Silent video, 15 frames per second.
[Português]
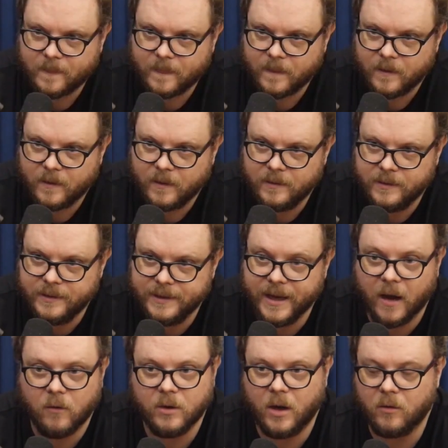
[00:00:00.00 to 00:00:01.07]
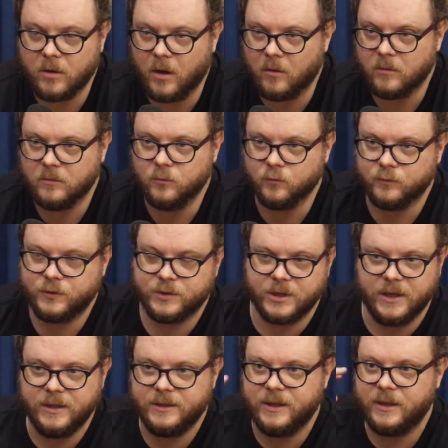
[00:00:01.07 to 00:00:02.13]
Sim. Não, não, não. Não
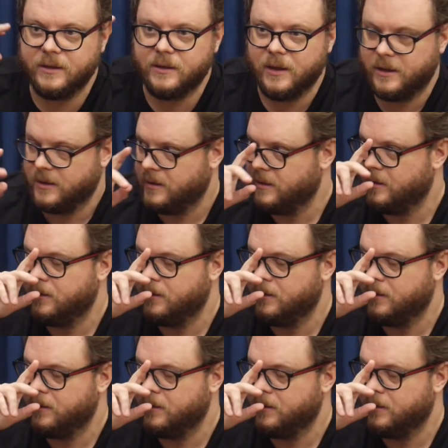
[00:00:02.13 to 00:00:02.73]
sei. De... Não,